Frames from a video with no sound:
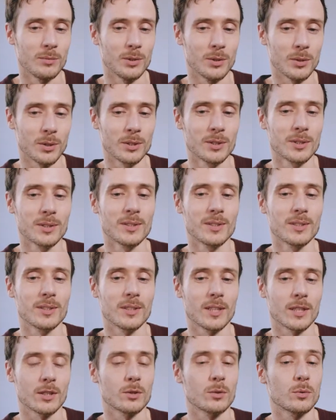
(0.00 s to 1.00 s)

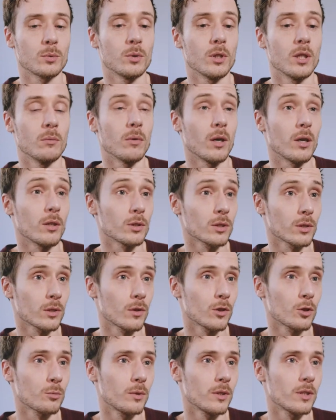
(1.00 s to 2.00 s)
bedeutet, dass du im
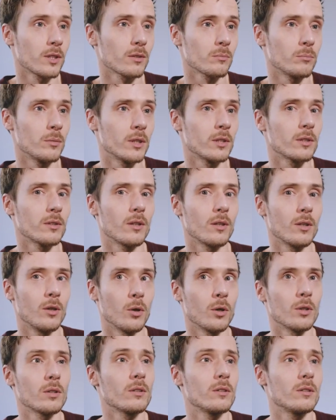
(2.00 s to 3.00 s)
Austausch bist mit
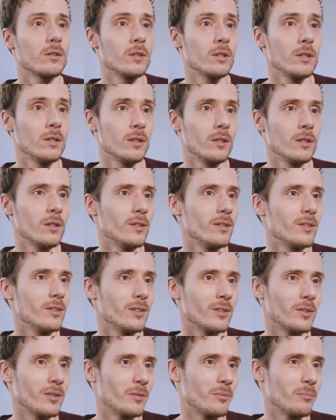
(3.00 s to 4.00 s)
Leuten,
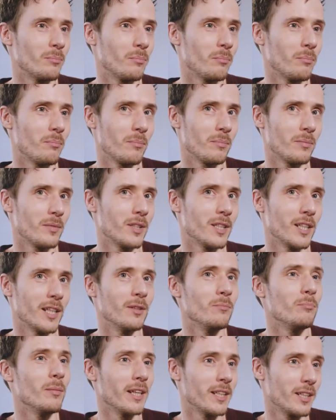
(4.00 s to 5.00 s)
die
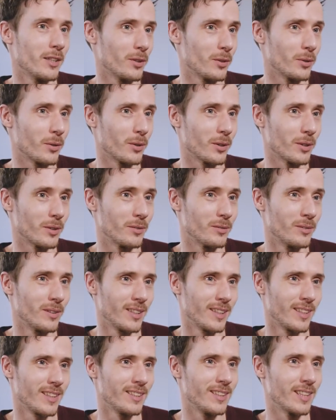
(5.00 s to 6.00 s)
den Medien gehören,
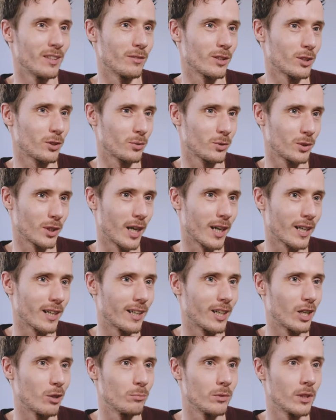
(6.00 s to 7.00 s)
die etwas zu
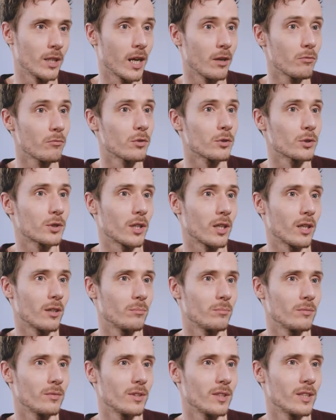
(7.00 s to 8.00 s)
sagen haben, die Einfluss
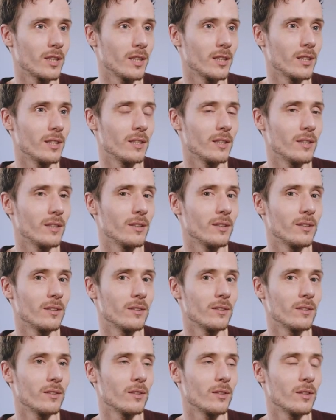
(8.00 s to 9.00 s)
haben, die
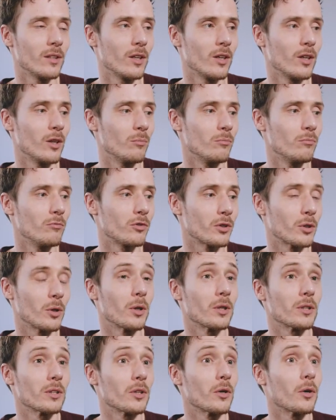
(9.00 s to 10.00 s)
ähm, von
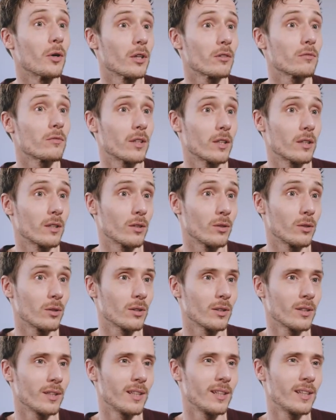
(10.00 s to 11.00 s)
Leuten gehört werden
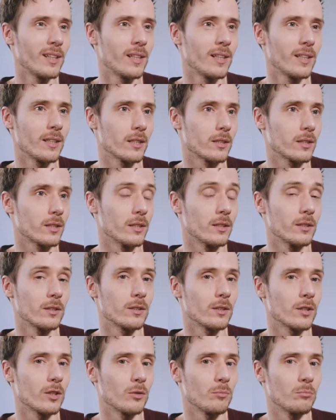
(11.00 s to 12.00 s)
auch. Das
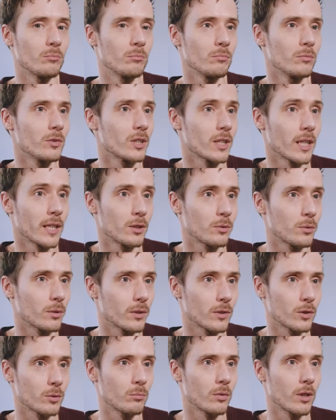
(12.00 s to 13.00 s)
sind ähm,
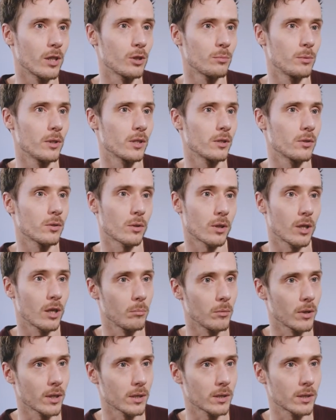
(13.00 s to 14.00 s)
Zeitungen zum Beispiel, das sind
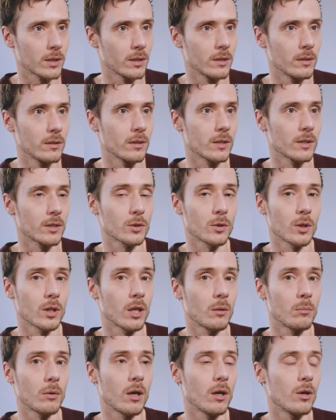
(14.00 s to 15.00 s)
Online-Magazine, das
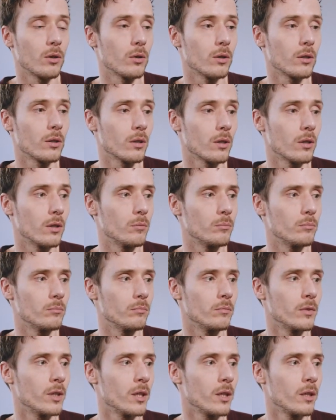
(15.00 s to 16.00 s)
können aber auch
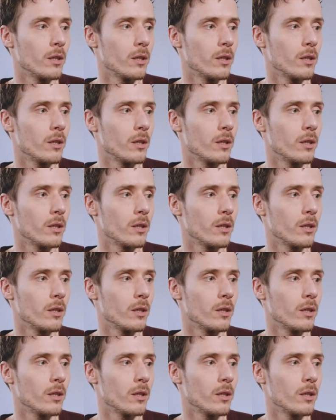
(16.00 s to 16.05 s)
ähm,